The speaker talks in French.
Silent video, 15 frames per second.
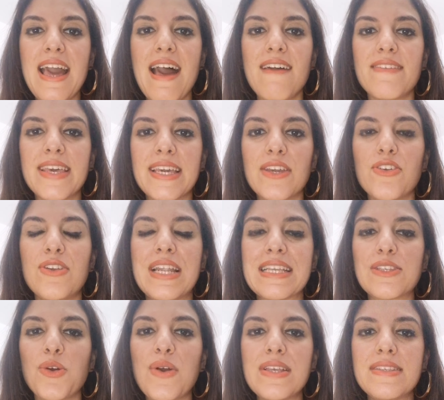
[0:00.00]
avec la
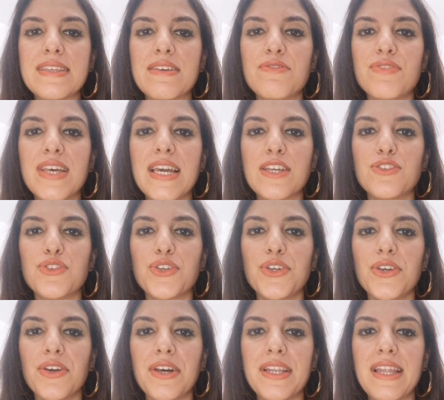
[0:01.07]
troisième vague du
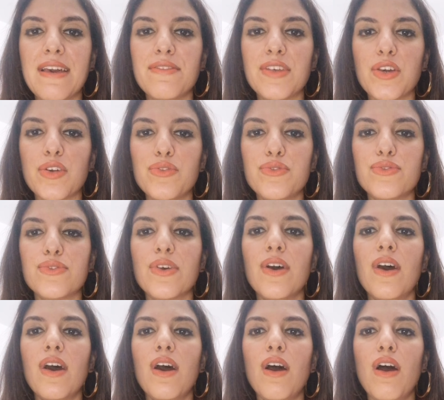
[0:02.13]
coronavirus
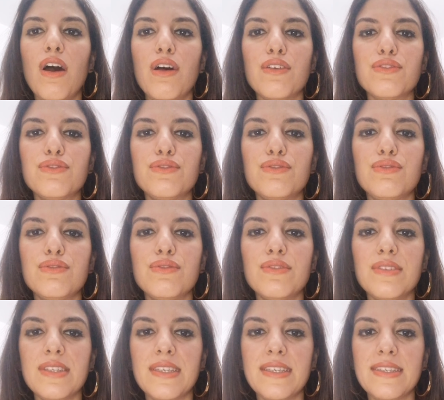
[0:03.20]
en
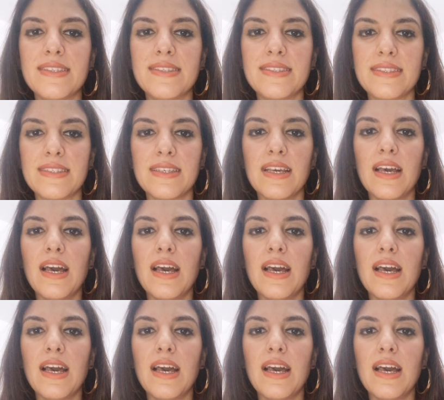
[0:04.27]
Tunisie.